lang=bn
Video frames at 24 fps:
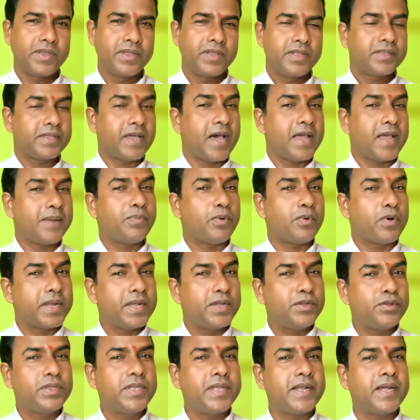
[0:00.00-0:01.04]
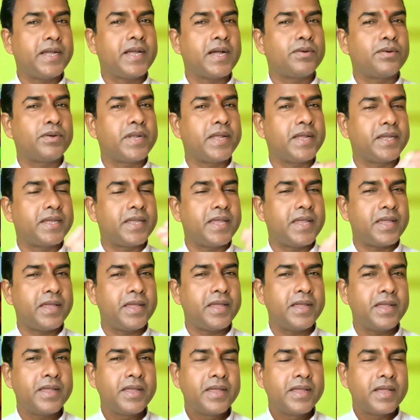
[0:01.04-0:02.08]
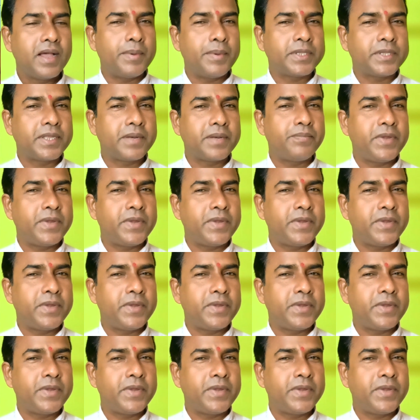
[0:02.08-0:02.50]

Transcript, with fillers: তারপরে যদি রেখা উঠে গিয়ে আমাদের